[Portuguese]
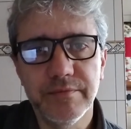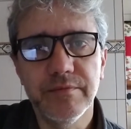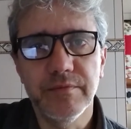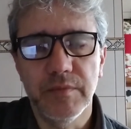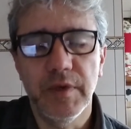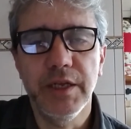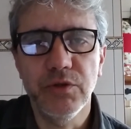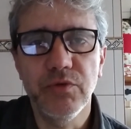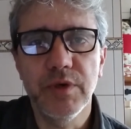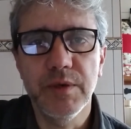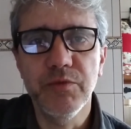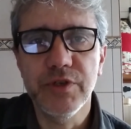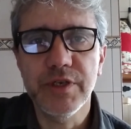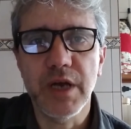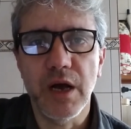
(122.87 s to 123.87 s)
leitura
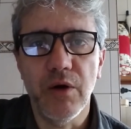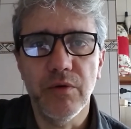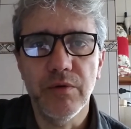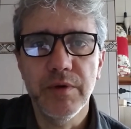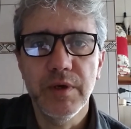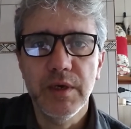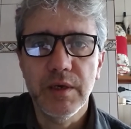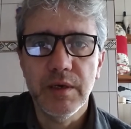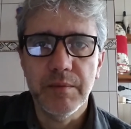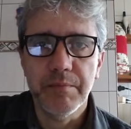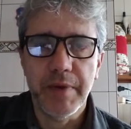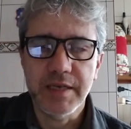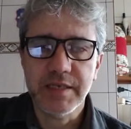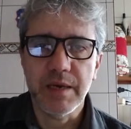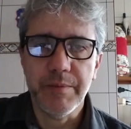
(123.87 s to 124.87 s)
musical,
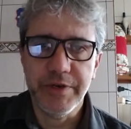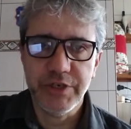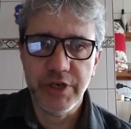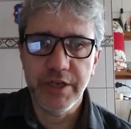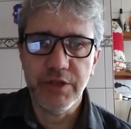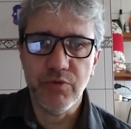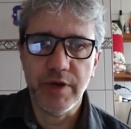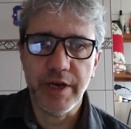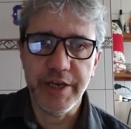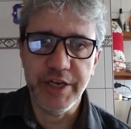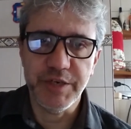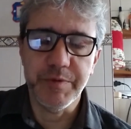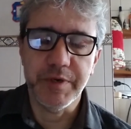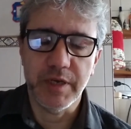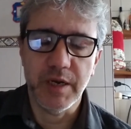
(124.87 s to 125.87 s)
basicamente leitura
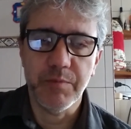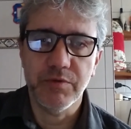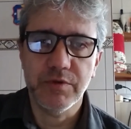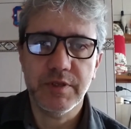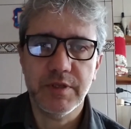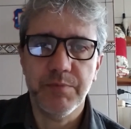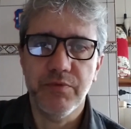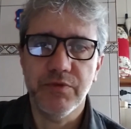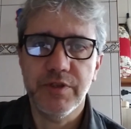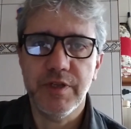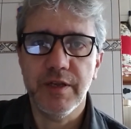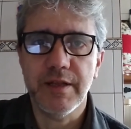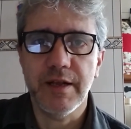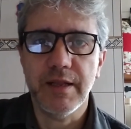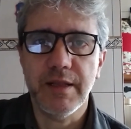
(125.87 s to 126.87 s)
rítmica, né? por, por, se
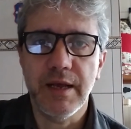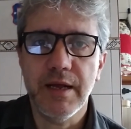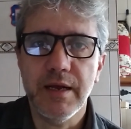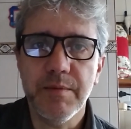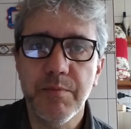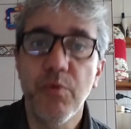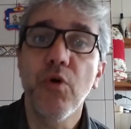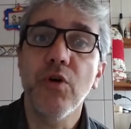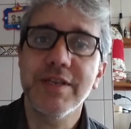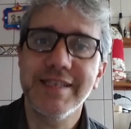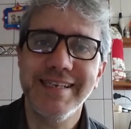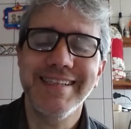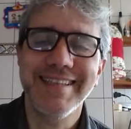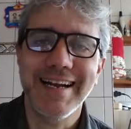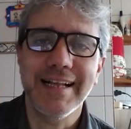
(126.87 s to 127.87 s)
tratar, por se
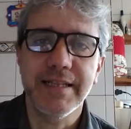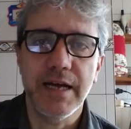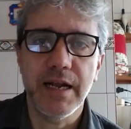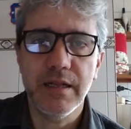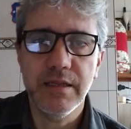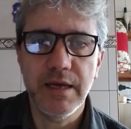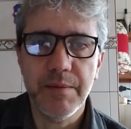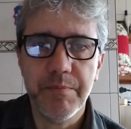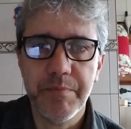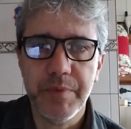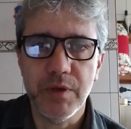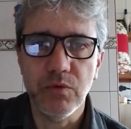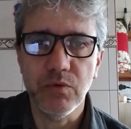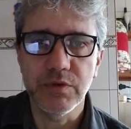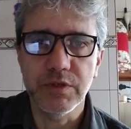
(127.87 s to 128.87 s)
tratar da
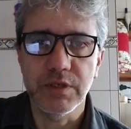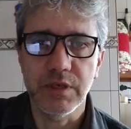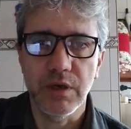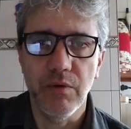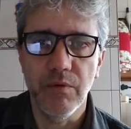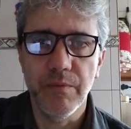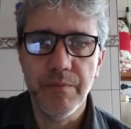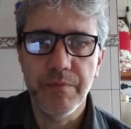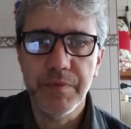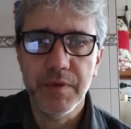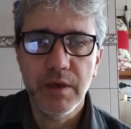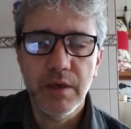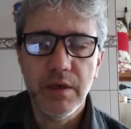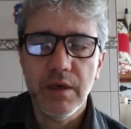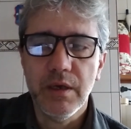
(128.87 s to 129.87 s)
percussão.
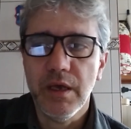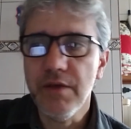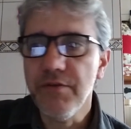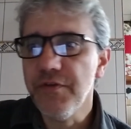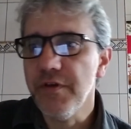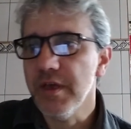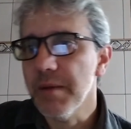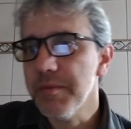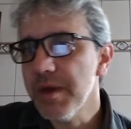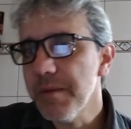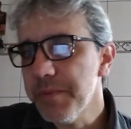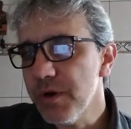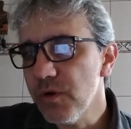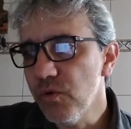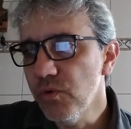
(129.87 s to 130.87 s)
Enfim, a minha
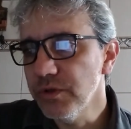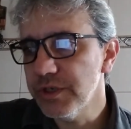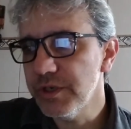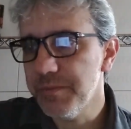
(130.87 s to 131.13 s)
pergunta de